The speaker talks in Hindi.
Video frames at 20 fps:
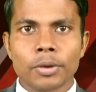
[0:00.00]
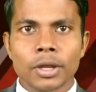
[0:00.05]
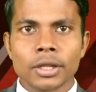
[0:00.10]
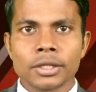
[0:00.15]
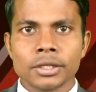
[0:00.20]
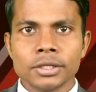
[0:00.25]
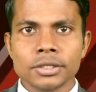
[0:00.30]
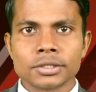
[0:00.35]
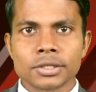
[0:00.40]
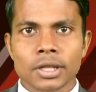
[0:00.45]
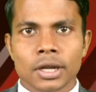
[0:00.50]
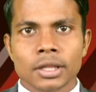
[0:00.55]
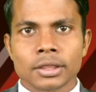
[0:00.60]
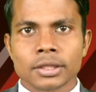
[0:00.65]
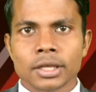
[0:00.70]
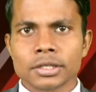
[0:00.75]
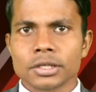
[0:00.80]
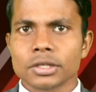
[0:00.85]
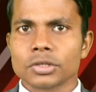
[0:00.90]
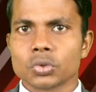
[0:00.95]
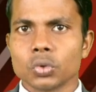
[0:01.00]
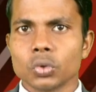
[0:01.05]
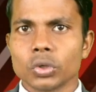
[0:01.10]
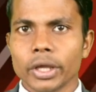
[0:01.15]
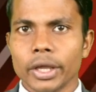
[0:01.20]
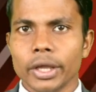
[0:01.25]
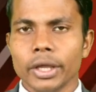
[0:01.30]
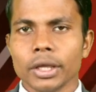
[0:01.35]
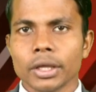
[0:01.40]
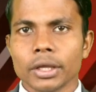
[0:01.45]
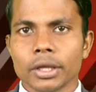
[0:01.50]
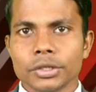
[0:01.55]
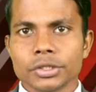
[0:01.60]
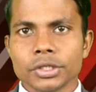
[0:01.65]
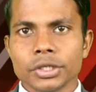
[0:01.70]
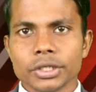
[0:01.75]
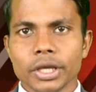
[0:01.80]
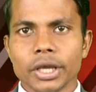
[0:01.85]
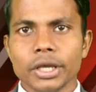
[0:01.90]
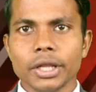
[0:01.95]
अपराधी सरलता से छूट गए
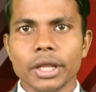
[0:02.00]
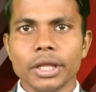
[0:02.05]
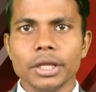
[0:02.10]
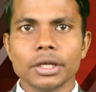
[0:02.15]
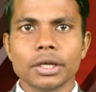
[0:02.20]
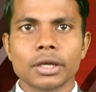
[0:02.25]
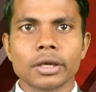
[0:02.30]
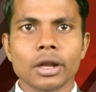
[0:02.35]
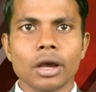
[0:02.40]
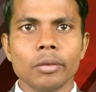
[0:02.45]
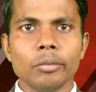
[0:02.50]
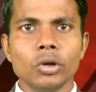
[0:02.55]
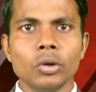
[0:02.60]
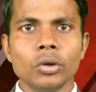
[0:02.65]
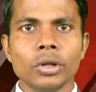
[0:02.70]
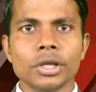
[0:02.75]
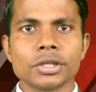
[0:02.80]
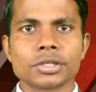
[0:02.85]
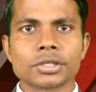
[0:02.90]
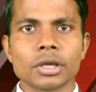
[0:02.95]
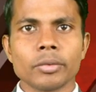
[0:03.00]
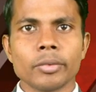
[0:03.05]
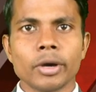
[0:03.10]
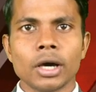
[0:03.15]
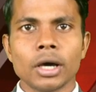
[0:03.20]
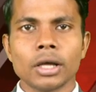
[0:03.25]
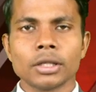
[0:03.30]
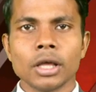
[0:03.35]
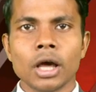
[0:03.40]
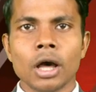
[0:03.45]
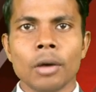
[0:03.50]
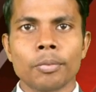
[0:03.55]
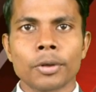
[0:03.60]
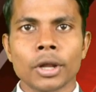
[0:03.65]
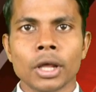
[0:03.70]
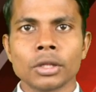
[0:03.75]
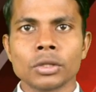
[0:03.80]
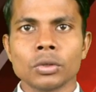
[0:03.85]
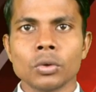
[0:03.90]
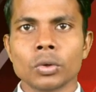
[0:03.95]
यही नहीं ग्रामीणों ने इसके बाद
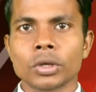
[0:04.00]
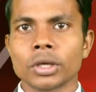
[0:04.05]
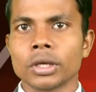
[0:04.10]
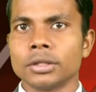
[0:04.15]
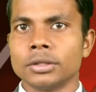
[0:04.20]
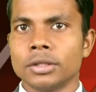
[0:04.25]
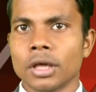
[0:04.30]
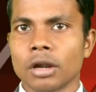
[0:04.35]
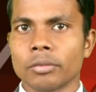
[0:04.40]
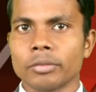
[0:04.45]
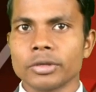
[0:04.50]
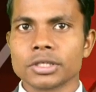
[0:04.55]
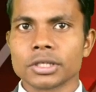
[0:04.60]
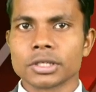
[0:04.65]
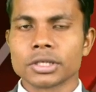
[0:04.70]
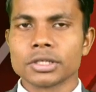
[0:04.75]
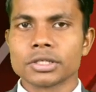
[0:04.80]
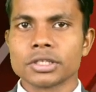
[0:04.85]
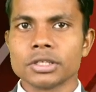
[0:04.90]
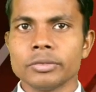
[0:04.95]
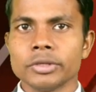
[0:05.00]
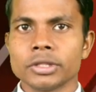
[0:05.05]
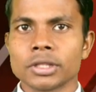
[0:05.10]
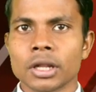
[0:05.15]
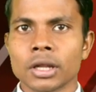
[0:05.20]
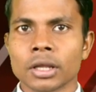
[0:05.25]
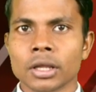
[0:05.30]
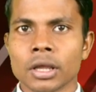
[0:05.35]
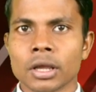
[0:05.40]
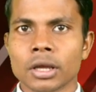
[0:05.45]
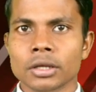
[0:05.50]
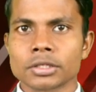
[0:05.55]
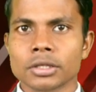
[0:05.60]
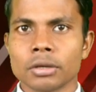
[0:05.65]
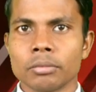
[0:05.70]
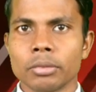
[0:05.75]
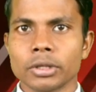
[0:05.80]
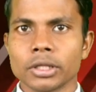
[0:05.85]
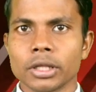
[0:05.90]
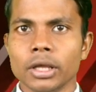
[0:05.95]
अपराधियों के धर्म से किसी भी तरीके का
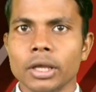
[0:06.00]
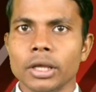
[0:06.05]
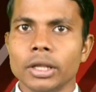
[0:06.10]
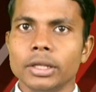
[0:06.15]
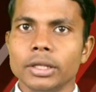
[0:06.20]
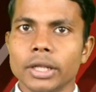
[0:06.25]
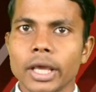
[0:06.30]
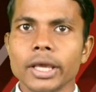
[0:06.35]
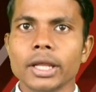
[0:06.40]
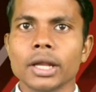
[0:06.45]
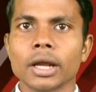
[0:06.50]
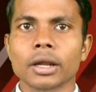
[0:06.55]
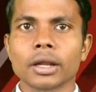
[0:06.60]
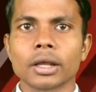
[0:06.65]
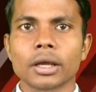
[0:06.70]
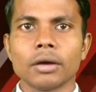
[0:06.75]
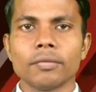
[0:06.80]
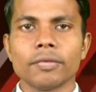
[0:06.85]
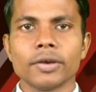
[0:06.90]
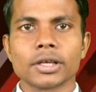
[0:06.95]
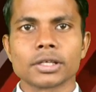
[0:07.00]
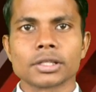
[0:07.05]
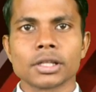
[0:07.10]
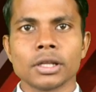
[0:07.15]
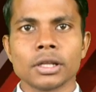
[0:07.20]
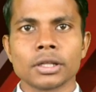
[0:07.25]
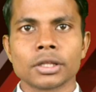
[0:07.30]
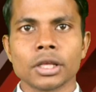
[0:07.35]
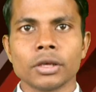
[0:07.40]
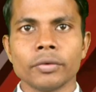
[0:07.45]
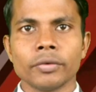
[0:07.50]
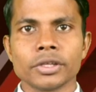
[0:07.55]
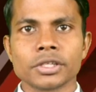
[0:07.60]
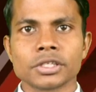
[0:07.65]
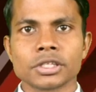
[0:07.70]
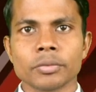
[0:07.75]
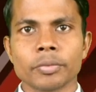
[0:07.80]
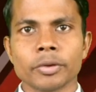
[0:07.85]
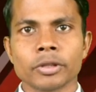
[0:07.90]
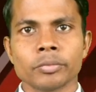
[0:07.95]
संबंध नहीं रखने का फैसला लेते हुए
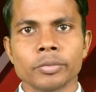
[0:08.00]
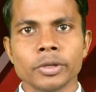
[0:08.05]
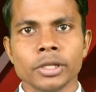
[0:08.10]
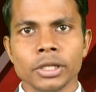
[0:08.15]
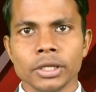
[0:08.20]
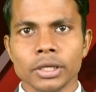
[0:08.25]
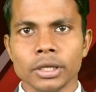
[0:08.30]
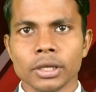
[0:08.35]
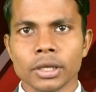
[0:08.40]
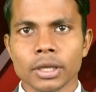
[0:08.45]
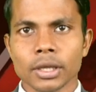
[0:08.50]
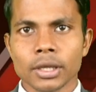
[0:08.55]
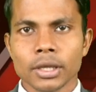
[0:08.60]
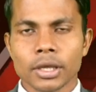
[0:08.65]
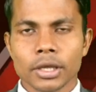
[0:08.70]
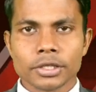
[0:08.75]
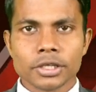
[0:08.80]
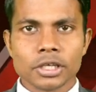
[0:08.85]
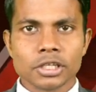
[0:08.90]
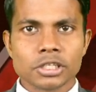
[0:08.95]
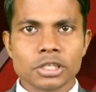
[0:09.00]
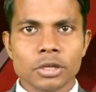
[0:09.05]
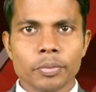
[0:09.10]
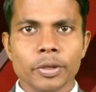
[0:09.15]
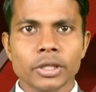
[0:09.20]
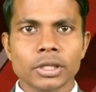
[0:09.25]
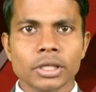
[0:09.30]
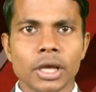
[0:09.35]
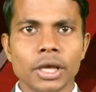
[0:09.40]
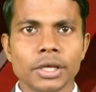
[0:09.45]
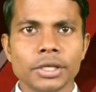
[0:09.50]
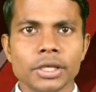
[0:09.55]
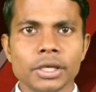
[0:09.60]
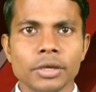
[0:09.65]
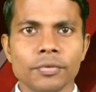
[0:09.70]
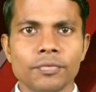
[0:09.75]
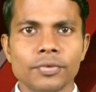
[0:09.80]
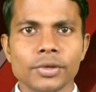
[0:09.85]
शपथ भी ली शपथ का ये